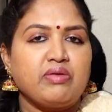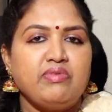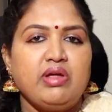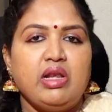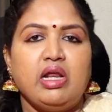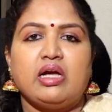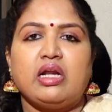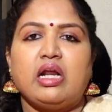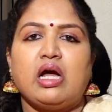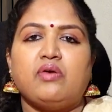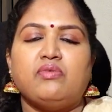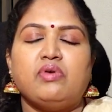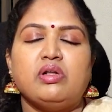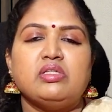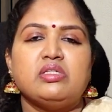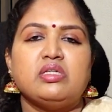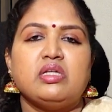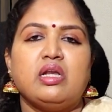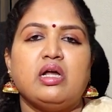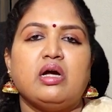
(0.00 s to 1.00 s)
వీళ్ళకి
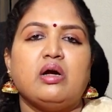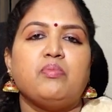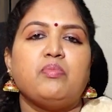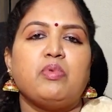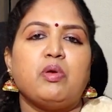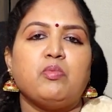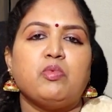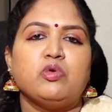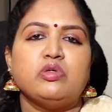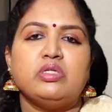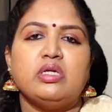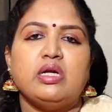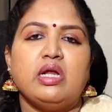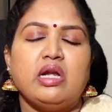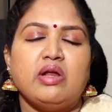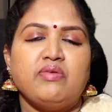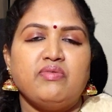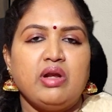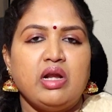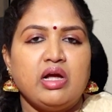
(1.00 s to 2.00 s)
రావాల్సిన ప్రమోషన్
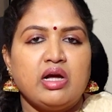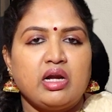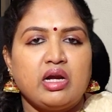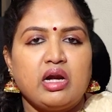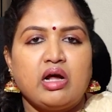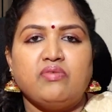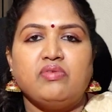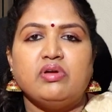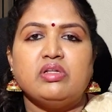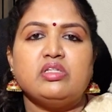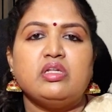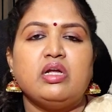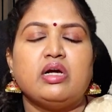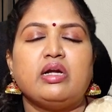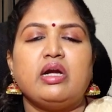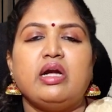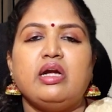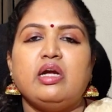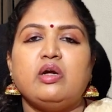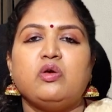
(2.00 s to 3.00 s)
అయినా వీళ్ళకి రావాల్సిన
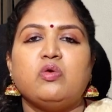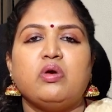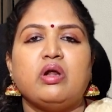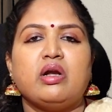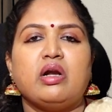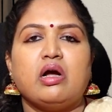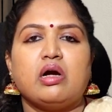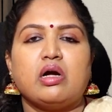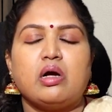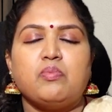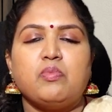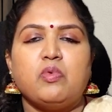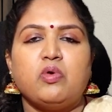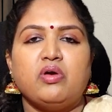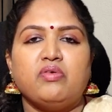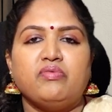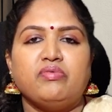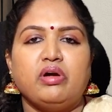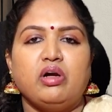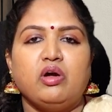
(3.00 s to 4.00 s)
క్రెడిట్ కూడా
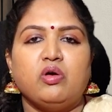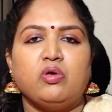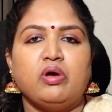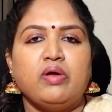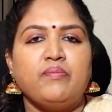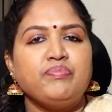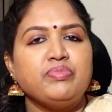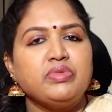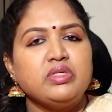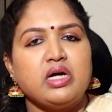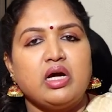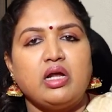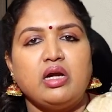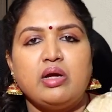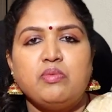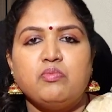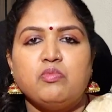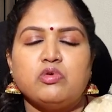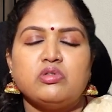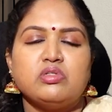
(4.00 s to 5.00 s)
రాకపోవడం వల్ల కూడా చాలా
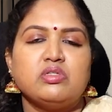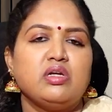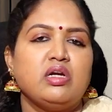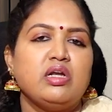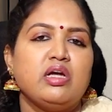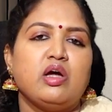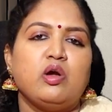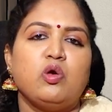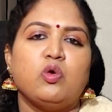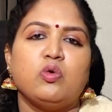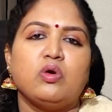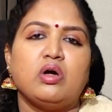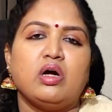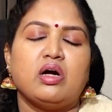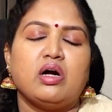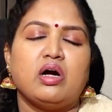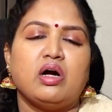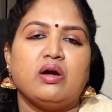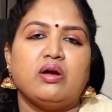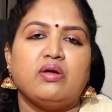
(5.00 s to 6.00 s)
ఇమోషనల్గా లోగా
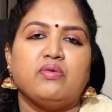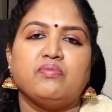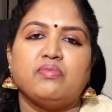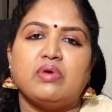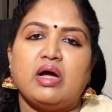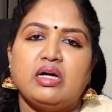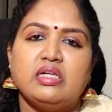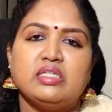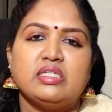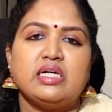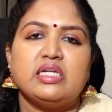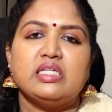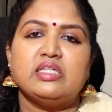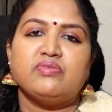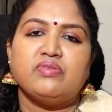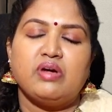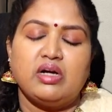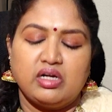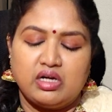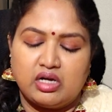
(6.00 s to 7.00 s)
కావడం
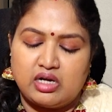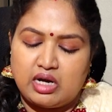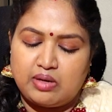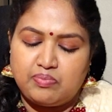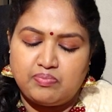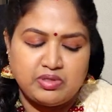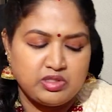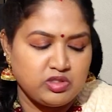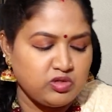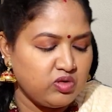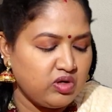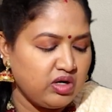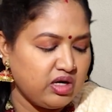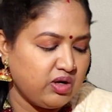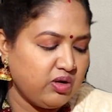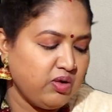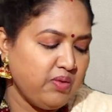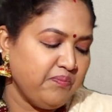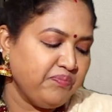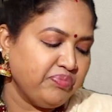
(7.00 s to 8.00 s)
అన్సాటిస్ఫైడ్గా
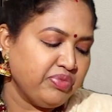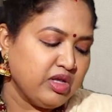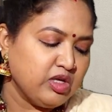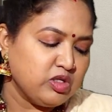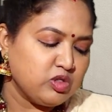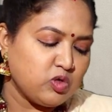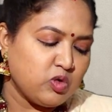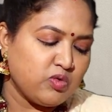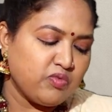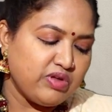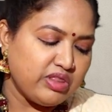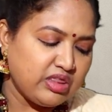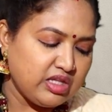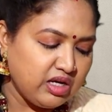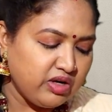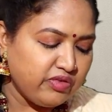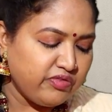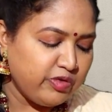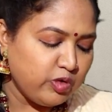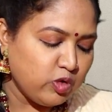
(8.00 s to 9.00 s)
కనిపిస్తున్నారు సో విత్
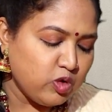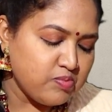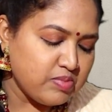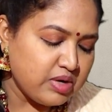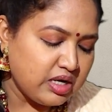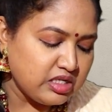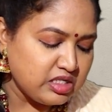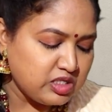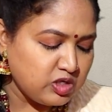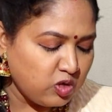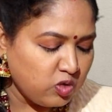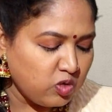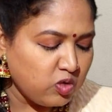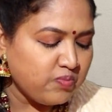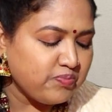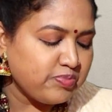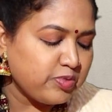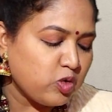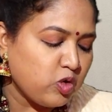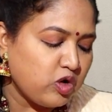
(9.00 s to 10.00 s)
ఇన్ ఫ్యూ మంత్స్లో
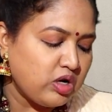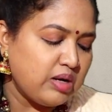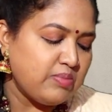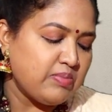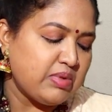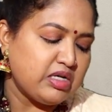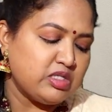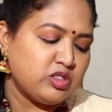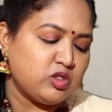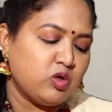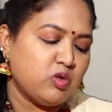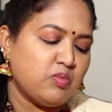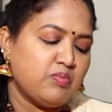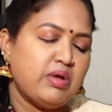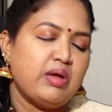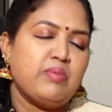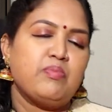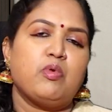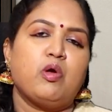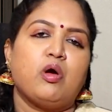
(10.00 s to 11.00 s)
కొన్ని మంత్స్లో
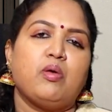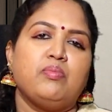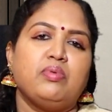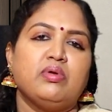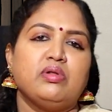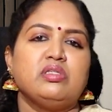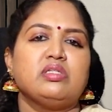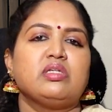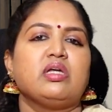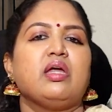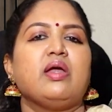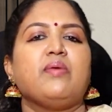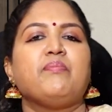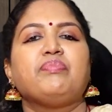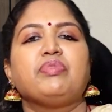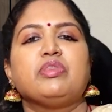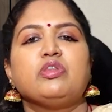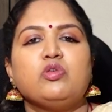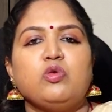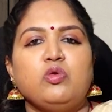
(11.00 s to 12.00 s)
మీ ప్రాబ్లమ్స్కి
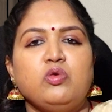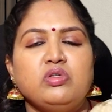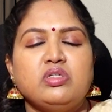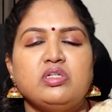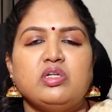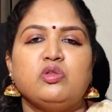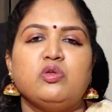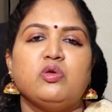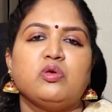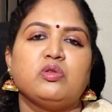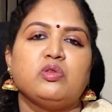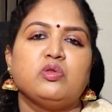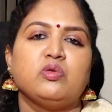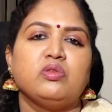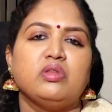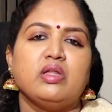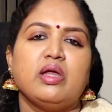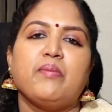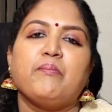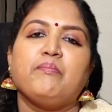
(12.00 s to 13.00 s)
సొల్యూషన్
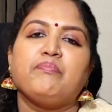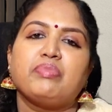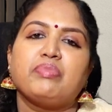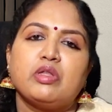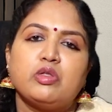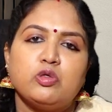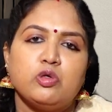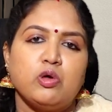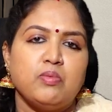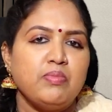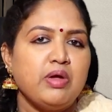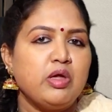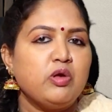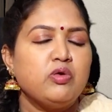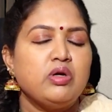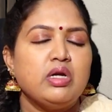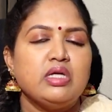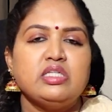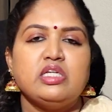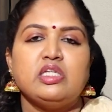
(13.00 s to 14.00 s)
దొరుకుతుంది సో
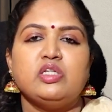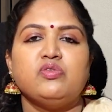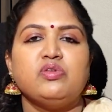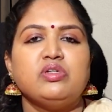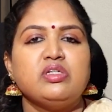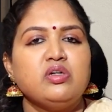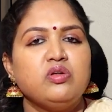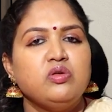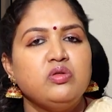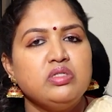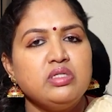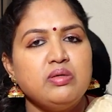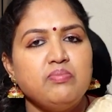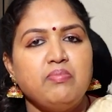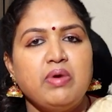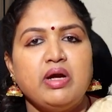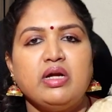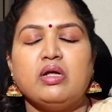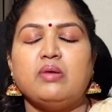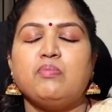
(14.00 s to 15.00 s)
మీరున్న సిచ్యువేషన్ నుంచి
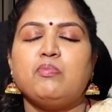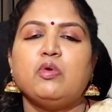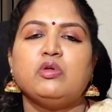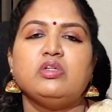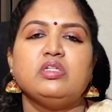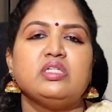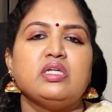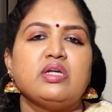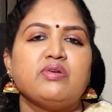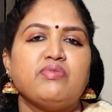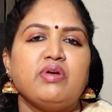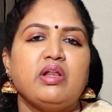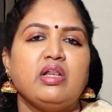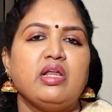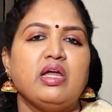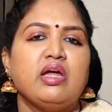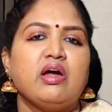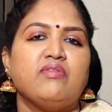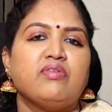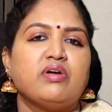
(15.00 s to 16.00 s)
బెటర్ పొజిషన్
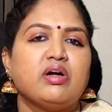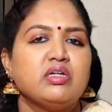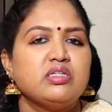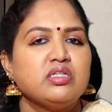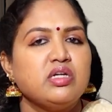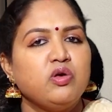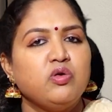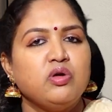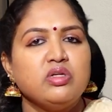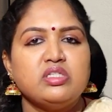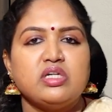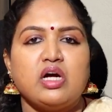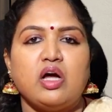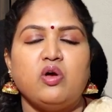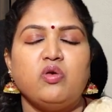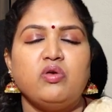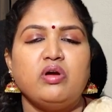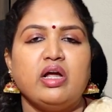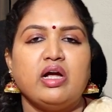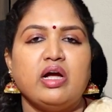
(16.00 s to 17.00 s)
వెళ్ళే అవకాశాలు కూడా చాలా
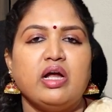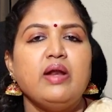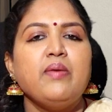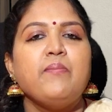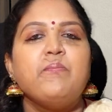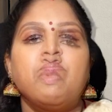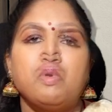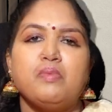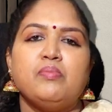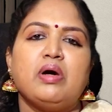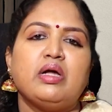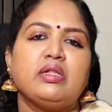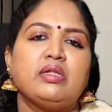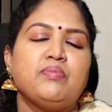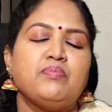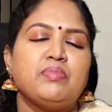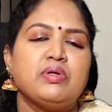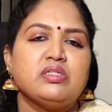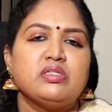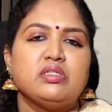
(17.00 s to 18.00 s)
ఉన్నాయి కానీ ఇప్పుడు మాత్రం
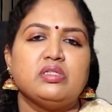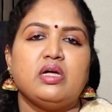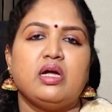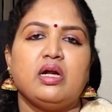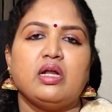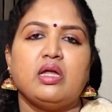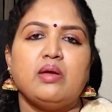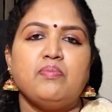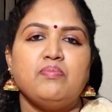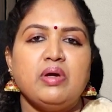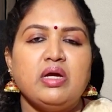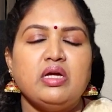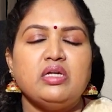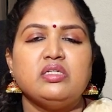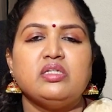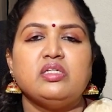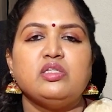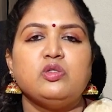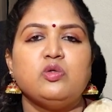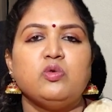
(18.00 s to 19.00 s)
ప్రస్తుతానికి
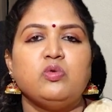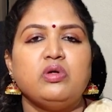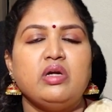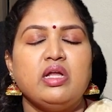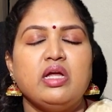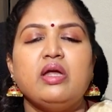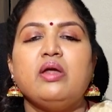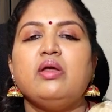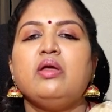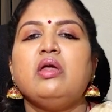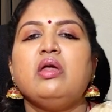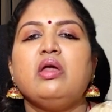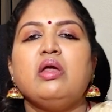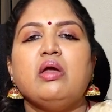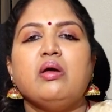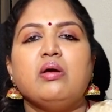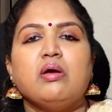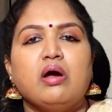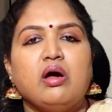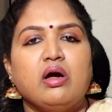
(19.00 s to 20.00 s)
పేషెన్స్ తోటి
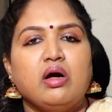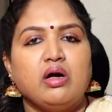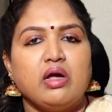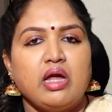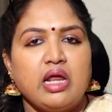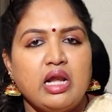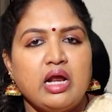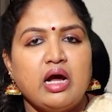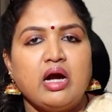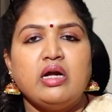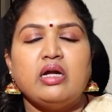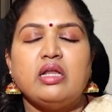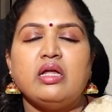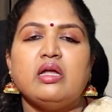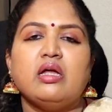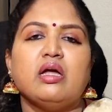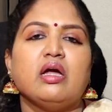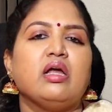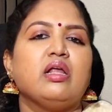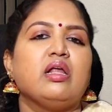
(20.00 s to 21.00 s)
ఇలాంటి
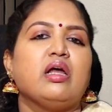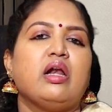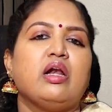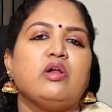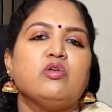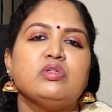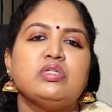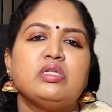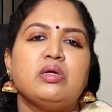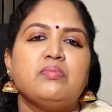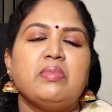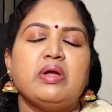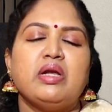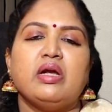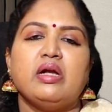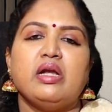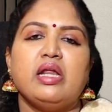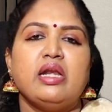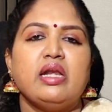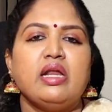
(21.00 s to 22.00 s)
అనవసరమైన
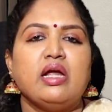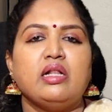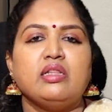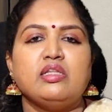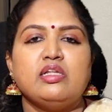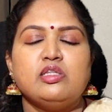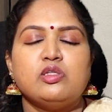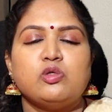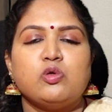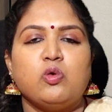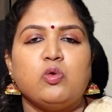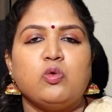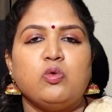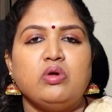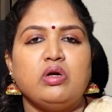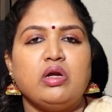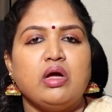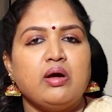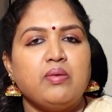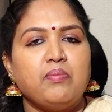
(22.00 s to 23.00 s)
నిర్ణయాలు
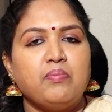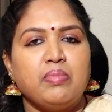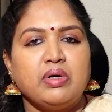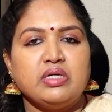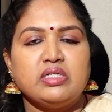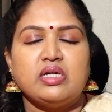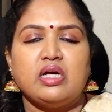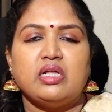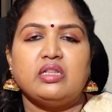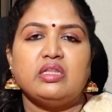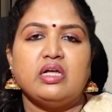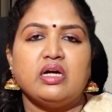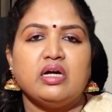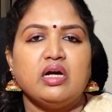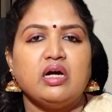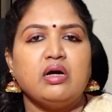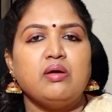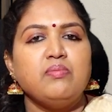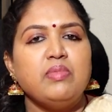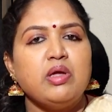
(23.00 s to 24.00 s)
తీసుకోకుండా
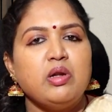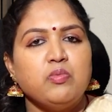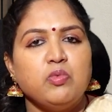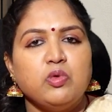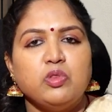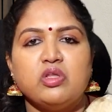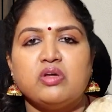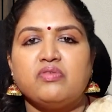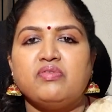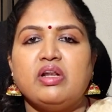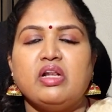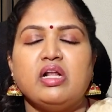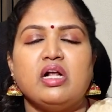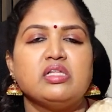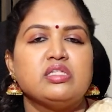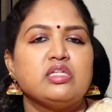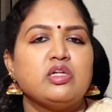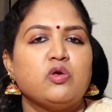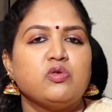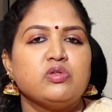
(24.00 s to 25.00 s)
ప్రశాంతంగా మీరు ముందుకు
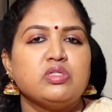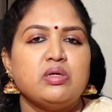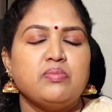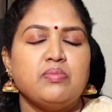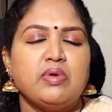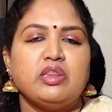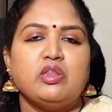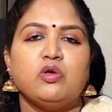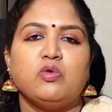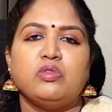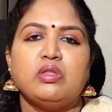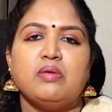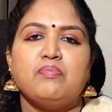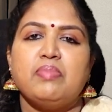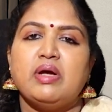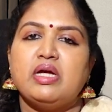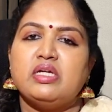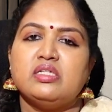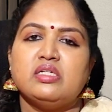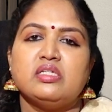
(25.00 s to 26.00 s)
వెళ్ళాల్సిన అవసరం అయితే ఉంది
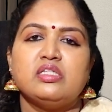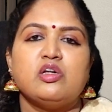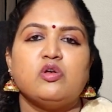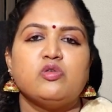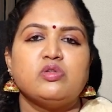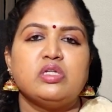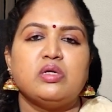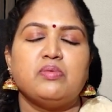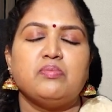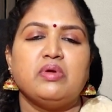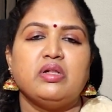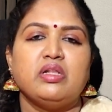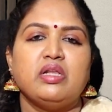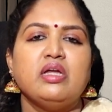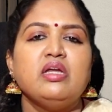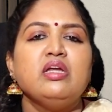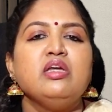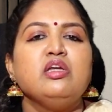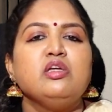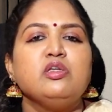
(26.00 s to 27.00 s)
పేషెన్స్ అవసరం ఉంది
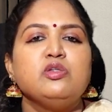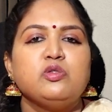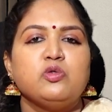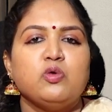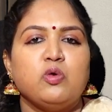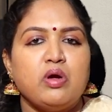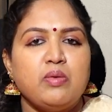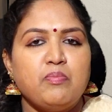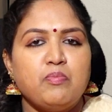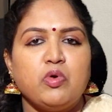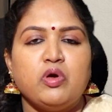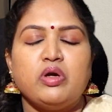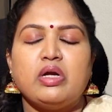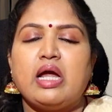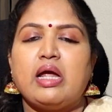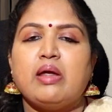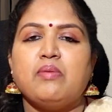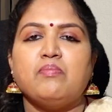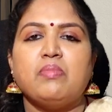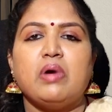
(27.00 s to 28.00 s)
సో ఇప్పుడు
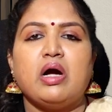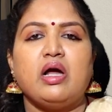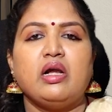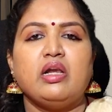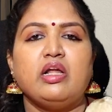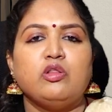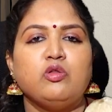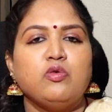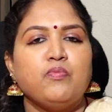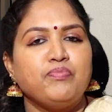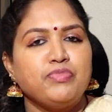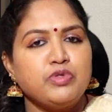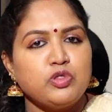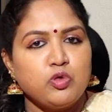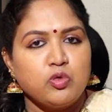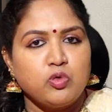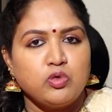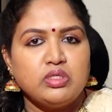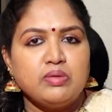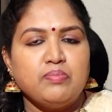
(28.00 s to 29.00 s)
టైం బాగాలేదు సో
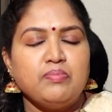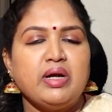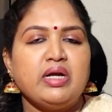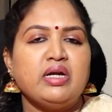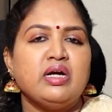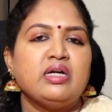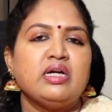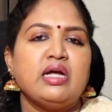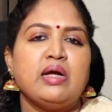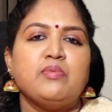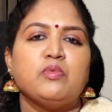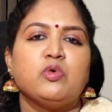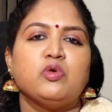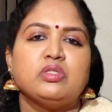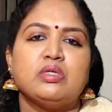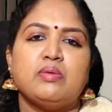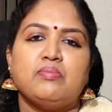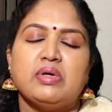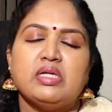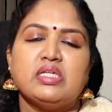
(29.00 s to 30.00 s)
కొంచెం బెటర్ టైం
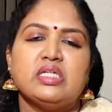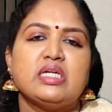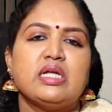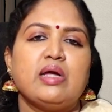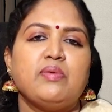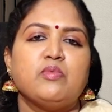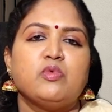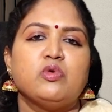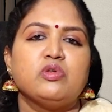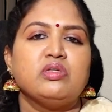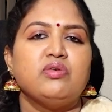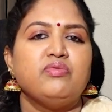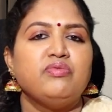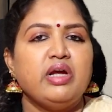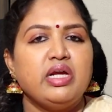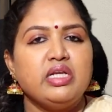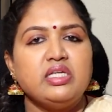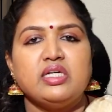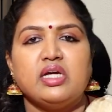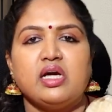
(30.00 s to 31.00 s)
కోసం మంచి టైం కోసం
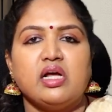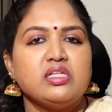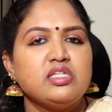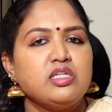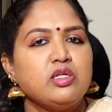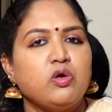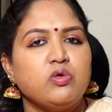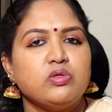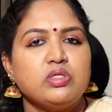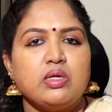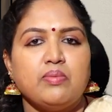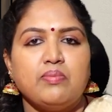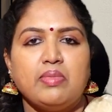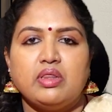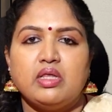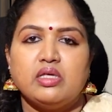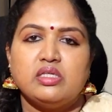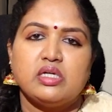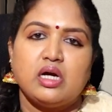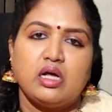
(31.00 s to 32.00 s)
వెయిట్ చేయాల్సిన అవసరం
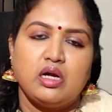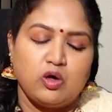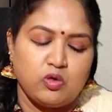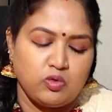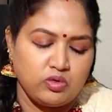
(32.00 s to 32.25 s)
అయితే చాలా